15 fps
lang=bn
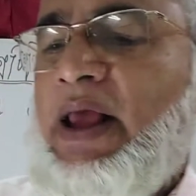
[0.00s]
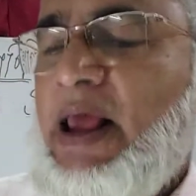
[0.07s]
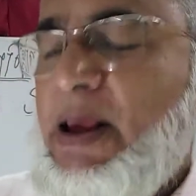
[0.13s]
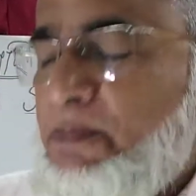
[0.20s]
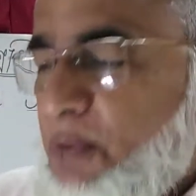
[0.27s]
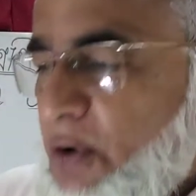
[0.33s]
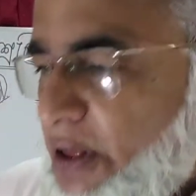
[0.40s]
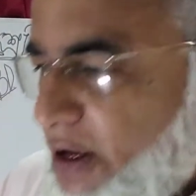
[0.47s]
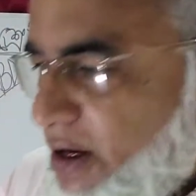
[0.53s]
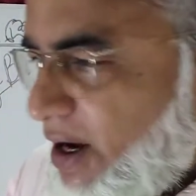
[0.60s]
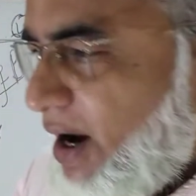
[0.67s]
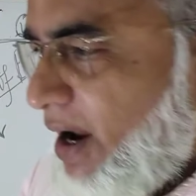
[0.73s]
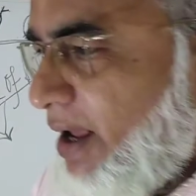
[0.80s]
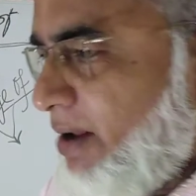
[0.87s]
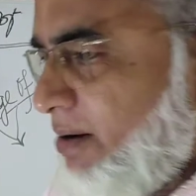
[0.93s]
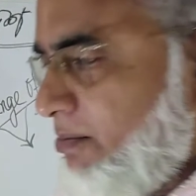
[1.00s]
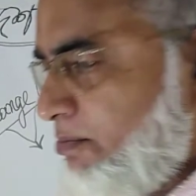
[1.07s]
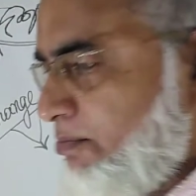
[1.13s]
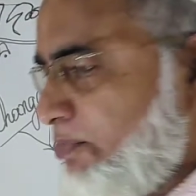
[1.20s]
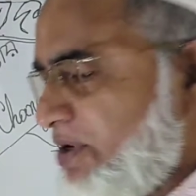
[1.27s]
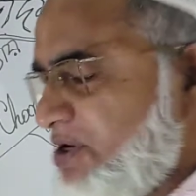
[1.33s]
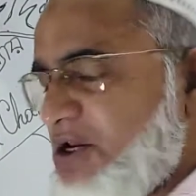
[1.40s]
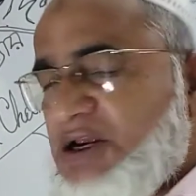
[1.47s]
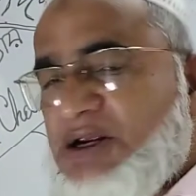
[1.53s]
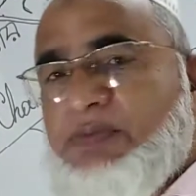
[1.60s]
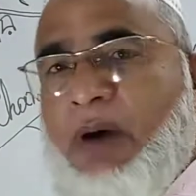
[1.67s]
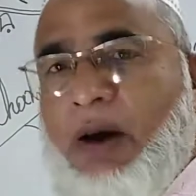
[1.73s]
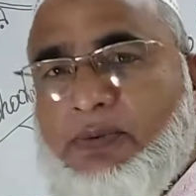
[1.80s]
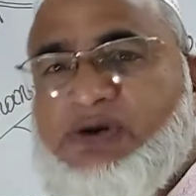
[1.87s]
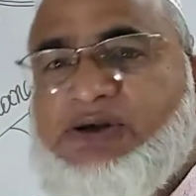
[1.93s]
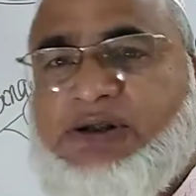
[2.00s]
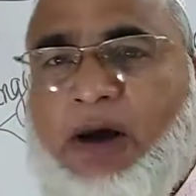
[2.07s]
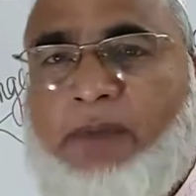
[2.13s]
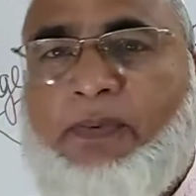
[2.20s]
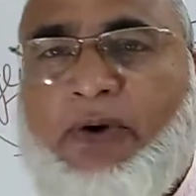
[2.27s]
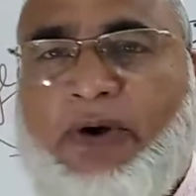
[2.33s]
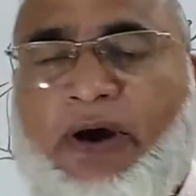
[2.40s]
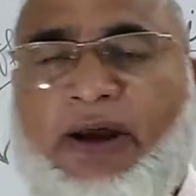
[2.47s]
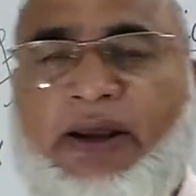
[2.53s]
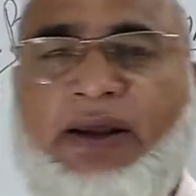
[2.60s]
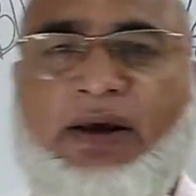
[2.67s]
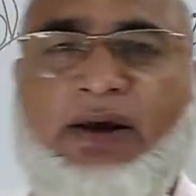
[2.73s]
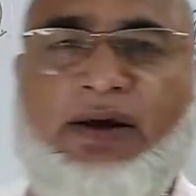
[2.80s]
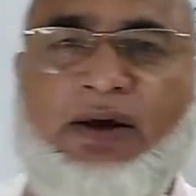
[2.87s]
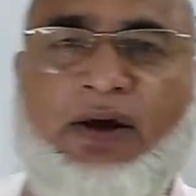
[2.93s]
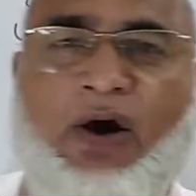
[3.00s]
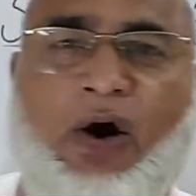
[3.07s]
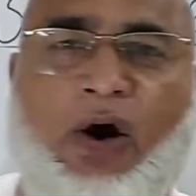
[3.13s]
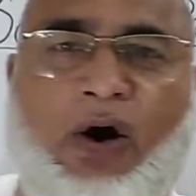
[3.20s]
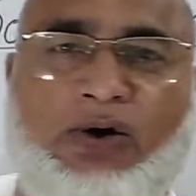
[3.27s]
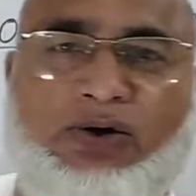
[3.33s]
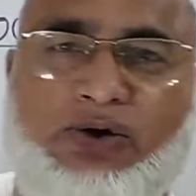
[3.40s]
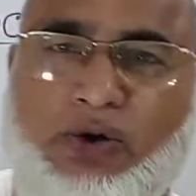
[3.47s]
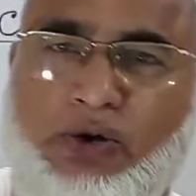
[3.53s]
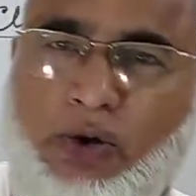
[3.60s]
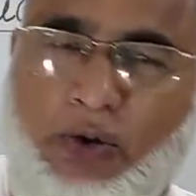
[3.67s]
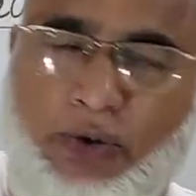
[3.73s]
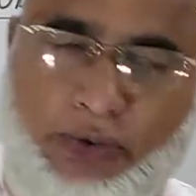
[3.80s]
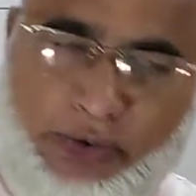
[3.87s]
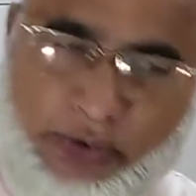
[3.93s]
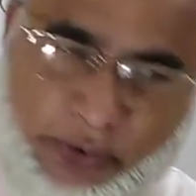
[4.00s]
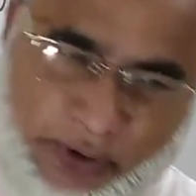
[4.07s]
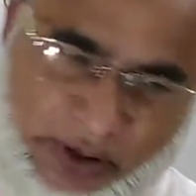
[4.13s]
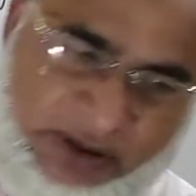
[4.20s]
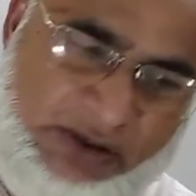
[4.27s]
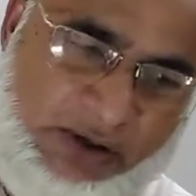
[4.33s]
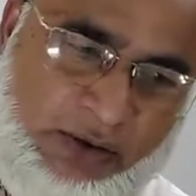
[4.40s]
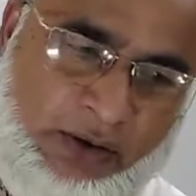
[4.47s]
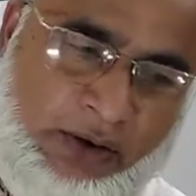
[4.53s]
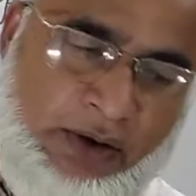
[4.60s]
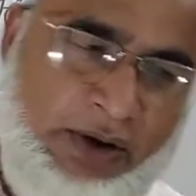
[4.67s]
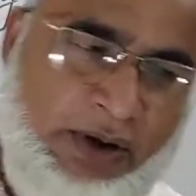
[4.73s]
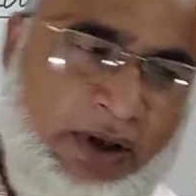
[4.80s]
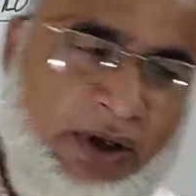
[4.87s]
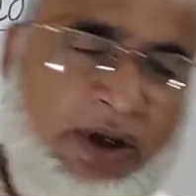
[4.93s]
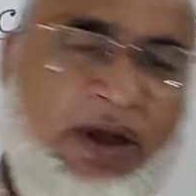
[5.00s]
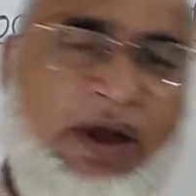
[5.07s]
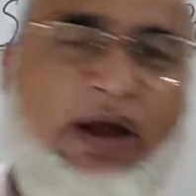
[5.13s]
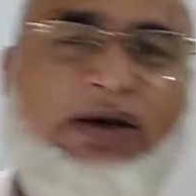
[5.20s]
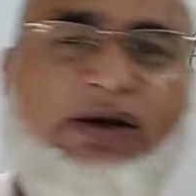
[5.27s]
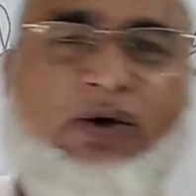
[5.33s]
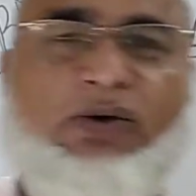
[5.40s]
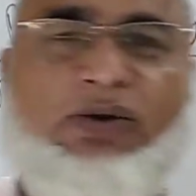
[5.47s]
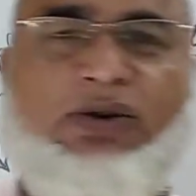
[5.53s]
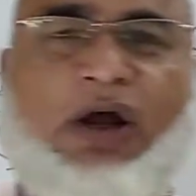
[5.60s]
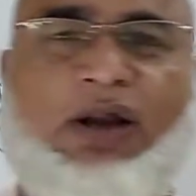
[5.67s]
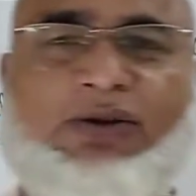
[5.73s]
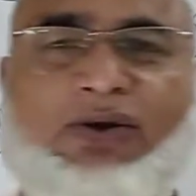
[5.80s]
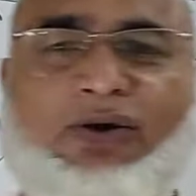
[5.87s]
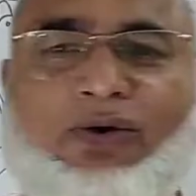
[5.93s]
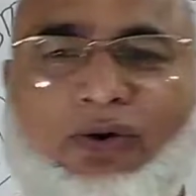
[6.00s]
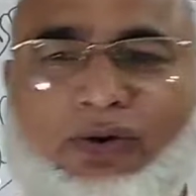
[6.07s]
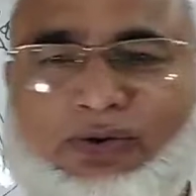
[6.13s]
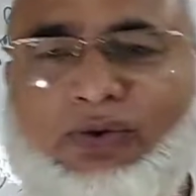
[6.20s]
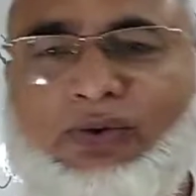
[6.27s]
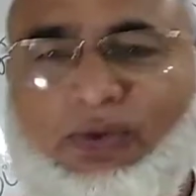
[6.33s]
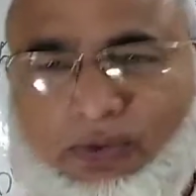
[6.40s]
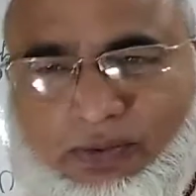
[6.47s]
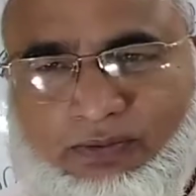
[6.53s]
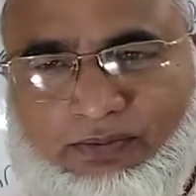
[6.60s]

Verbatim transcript: এই পরীক্ষায় বিশেষ ব্যবস্থাপনায় অংশগ্রহণ করেছ এটি অত্যন্ত নতুন